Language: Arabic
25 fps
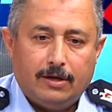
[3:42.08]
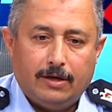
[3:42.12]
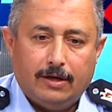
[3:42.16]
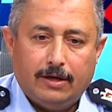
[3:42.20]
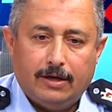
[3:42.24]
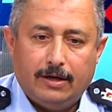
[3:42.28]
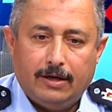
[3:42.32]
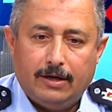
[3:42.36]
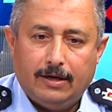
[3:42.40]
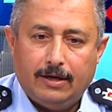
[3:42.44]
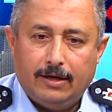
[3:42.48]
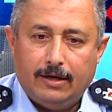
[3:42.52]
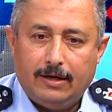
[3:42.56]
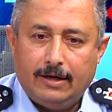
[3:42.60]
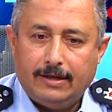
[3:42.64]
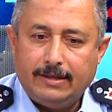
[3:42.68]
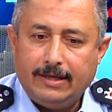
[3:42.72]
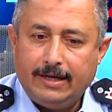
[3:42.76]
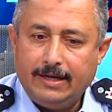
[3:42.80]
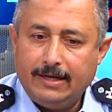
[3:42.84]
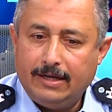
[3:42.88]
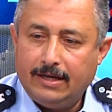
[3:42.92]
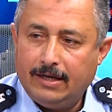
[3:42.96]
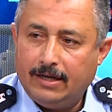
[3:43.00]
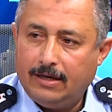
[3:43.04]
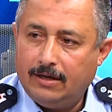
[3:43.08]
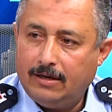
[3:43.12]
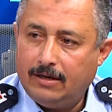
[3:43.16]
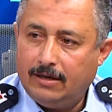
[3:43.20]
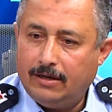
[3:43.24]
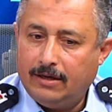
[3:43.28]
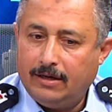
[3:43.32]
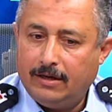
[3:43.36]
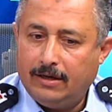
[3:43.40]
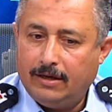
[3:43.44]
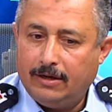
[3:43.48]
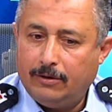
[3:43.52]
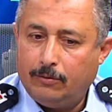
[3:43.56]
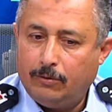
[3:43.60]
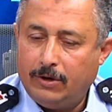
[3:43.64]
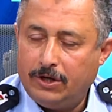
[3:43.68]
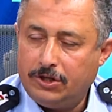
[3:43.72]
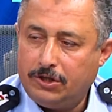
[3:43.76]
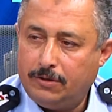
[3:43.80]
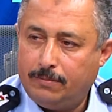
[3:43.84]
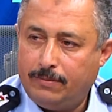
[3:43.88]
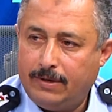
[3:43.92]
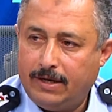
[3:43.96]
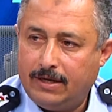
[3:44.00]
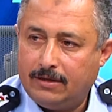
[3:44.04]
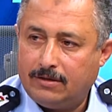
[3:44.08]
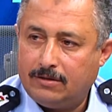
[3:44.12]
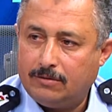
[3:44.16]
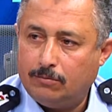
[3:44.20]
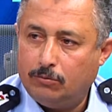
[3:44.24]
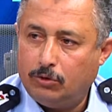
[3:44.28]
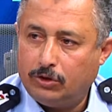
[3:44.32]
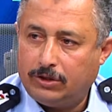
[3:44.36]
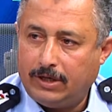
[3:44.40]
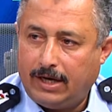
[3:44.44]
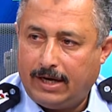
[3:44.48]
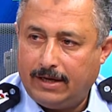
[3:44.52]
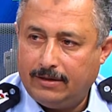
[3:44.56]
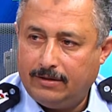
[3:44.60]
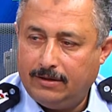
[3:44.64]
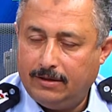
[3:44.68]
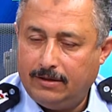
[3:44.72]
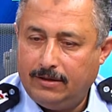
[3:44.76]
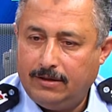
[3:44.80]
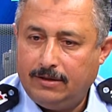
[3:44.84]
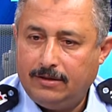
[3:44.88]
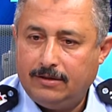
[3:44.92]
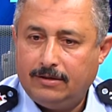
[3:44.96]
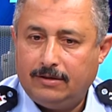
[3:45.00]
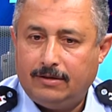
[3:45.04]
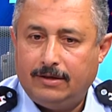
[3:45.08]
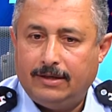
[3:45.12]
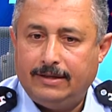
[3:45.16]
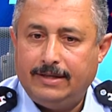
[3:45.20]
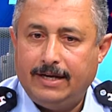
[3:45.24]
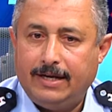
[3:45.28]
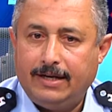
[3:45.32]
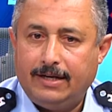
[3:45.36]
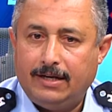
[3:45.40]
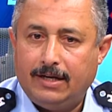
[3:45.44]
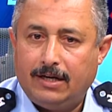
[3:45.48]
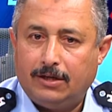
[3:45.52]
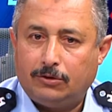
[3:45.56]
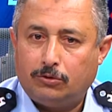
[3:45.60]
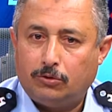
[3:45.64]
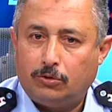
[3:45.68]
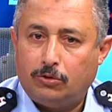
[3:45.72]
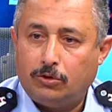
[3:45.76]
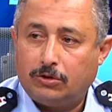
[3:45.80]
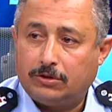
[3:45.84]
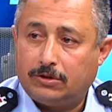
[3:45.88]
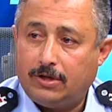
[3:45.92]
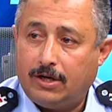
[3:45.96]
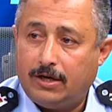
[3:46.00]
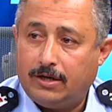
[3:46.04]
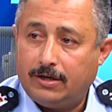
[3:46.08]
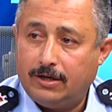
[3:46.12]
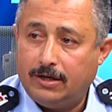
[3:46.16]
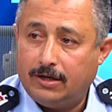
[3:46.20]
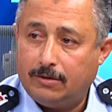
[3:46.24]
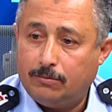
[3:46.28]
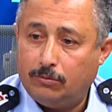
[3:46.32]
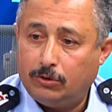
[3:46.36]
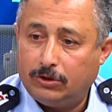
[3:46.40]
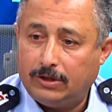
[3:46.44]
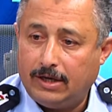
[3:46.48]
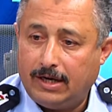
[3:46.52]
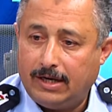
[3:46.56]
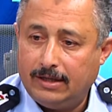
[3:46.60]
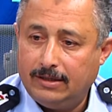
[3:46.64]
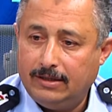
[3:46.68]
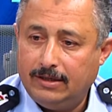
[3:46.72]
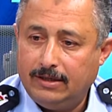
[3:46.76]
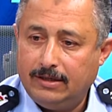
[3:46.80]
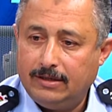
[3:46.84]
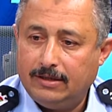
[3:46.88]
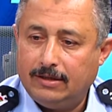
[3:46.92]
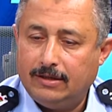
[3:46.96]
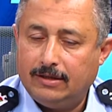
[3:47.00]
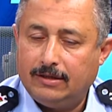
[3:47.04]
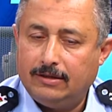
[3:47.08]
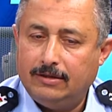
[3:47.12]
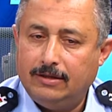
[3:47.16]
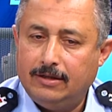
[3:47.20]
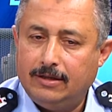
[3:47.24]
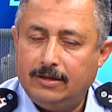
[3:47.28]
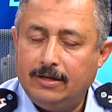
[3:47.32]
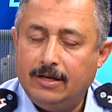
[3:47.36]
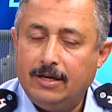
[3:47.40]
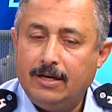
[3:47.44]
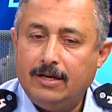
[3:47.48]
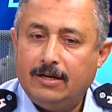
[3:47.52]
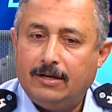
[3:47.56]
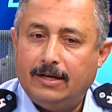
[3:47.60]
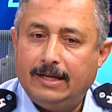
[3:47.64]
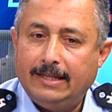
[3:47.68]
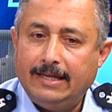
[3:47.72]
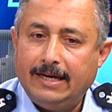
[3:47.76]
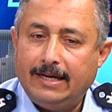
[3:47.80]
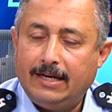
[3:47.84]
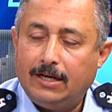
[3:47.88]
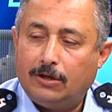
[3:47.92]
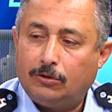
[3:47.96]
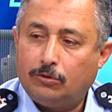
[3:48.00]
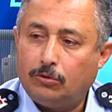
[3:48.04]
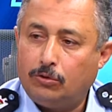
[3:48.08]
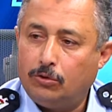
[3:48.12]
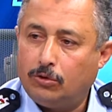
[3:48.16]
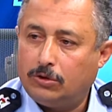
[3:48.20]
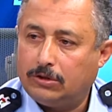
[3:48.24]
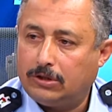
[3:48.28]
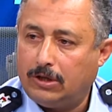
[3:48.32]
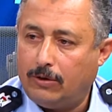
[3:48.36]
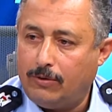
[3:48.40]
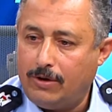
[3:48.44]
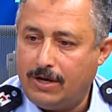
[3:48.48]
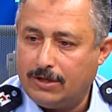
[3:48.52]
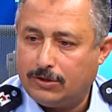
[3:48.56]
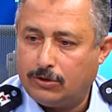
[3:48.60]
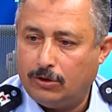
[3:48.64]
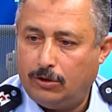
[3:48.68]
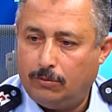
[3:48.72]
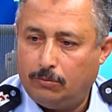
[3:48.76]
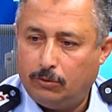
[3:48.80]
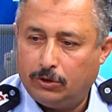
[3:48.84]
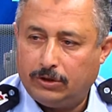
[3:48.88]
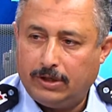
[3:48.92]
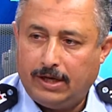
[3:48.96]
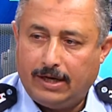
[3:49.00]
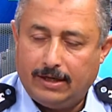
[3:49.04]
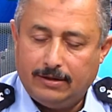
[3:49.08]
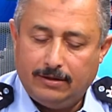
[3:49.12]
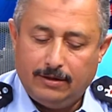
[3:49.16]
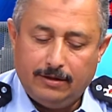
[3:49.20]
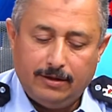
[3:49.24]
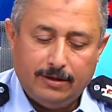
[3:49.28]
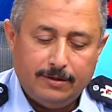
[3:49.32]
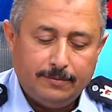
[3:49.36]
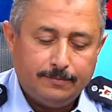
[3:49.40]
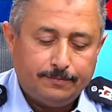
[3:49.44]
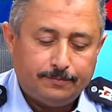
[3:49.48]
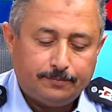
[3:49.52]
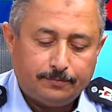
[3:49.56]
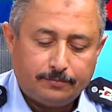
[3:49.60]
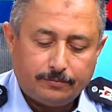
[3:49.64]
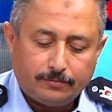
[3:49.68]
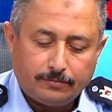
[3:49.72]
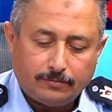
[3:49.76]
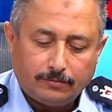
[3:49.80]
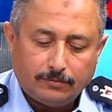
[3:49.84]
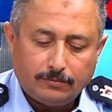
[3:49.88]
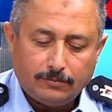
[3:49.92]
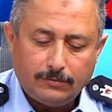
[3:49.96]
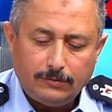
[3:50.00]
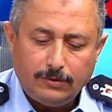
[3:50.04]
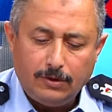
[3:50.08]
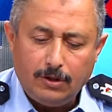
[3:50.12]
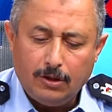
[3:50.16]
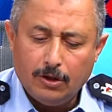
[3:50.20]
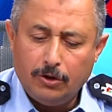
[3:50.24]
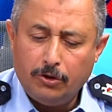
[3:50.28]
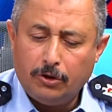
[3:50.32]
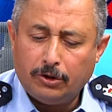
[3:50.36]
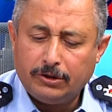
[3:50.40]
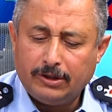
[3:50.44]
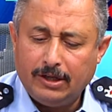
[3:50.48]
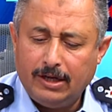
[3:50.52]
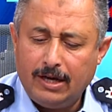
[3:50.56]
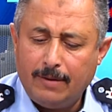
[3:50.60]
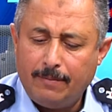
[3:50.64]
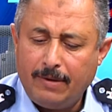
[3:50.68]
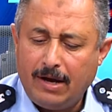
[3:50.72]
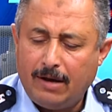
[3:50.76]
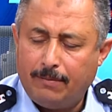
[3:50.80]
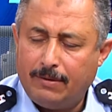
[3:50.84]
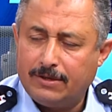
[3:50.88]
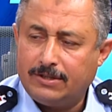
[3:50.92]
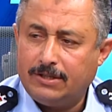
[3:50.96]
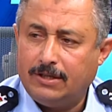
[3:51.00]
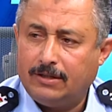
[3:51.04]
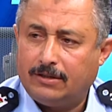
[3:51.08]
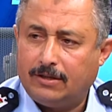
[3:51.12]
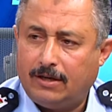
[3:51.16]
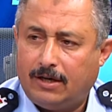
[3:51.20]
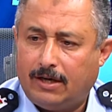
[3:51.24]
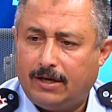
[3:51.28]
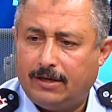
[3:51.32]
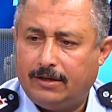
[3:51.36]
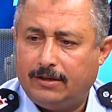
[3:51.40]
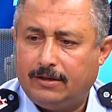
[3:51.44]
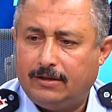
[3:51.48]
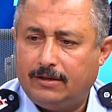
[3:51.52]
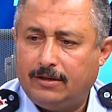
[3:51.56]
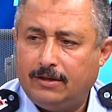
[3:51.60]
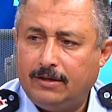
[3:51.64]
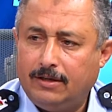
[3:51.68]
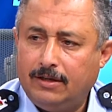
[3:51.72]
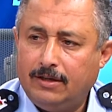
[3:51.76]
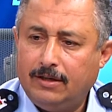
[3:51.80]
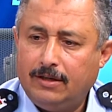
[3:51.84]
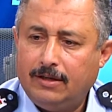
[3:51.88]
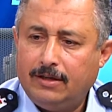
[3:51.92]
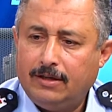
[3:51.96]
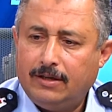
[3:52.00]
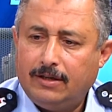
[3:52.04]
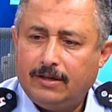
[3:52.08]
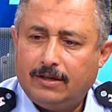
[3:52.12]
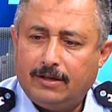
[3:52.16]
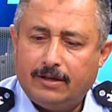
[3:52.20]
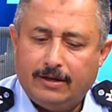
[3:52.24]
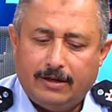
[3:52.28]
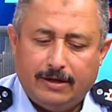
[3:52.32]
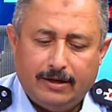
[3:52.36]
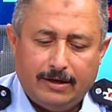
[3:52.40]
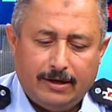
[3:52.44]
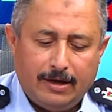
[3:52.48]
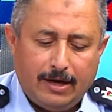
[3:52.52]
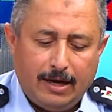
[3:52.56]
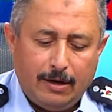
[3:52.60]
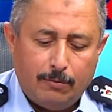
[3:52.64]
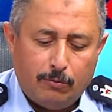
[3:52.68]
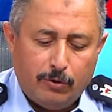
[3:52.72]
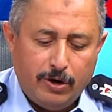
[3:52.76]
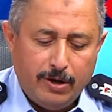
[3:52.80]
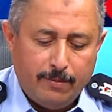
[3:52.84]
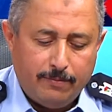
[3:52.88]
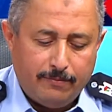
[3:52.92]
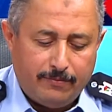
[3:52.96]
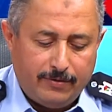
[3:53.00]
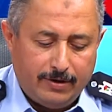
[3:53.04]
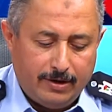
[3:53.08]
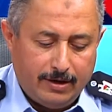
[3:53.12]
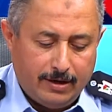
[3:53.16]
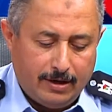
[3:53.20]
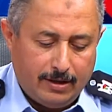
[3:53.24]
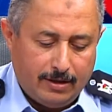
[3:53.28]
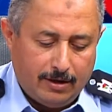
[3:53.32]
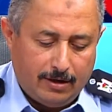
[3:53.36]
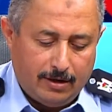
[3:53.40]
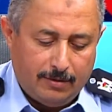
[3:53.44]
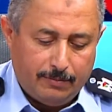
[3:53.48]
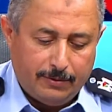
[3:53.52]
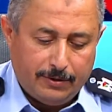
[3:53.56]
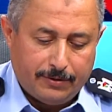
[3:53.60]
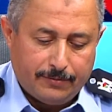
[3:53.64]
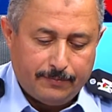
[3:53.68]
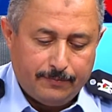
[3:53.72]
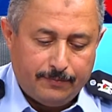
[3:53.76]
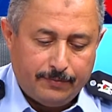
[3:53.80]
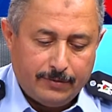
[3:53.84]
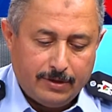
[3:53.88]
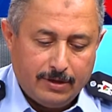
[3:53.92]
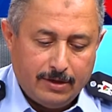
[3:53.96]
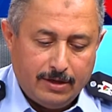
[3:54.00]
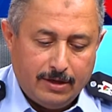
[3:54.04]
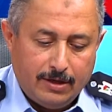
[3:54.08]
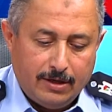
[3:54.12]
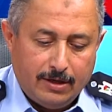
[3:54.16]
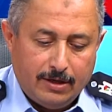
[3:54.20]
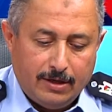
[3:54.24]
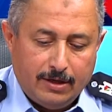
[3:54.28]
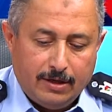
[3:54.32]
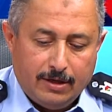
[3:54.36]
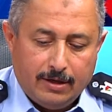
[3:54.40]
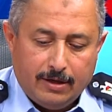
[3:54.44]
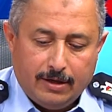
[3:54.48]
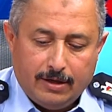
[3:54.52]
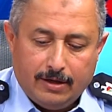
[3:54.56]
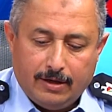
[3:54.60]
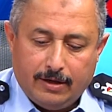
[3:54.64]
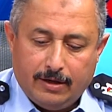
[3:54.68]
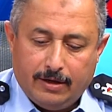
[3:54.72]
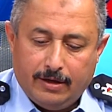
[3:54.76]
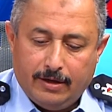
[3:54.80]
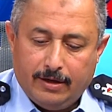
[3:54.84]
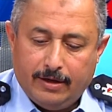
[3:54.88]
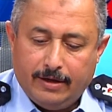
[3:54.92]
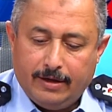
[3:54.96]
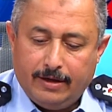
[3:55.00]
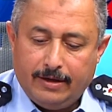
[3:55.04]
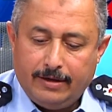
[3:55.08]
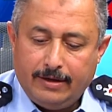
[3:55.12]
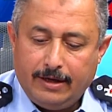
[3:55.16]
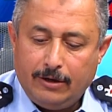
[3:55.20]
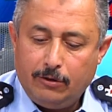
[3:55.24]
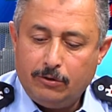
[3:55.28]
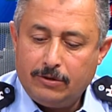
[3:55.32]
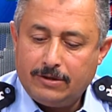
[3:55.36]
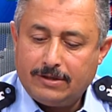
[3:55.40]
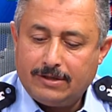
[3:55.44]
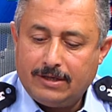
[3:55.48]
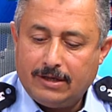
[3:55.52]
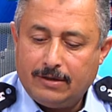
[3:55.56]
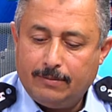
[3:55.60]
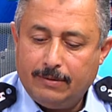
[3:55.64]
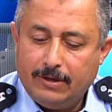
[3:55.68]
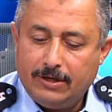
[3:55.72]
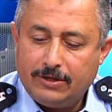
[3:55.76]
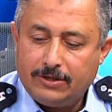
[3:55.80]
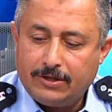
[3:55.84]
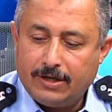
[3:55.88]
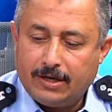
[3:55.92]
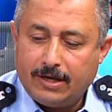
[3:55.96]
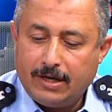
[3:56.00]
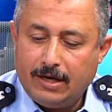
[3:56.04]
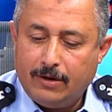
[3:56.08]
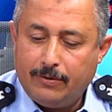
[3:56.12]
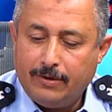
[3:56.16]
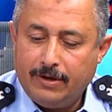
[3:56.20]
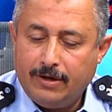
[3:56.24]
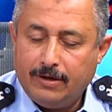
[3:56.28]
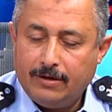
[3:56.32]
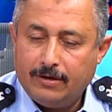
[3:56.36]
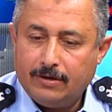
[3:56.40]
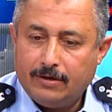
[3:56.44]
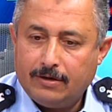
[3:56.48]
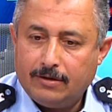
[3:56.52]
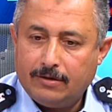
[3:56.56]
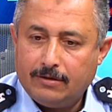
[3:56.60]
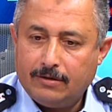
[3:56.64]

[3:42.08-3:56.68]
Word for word: آه، لدينا واجبات متعددة لدينا طرق تحقيق متعددة لدينا طرق تواصل متعددة نعطي لمحة بسيطة عن آه، المهم في هذا الأمر تفضل آه، نحن نستقبل الشكاوي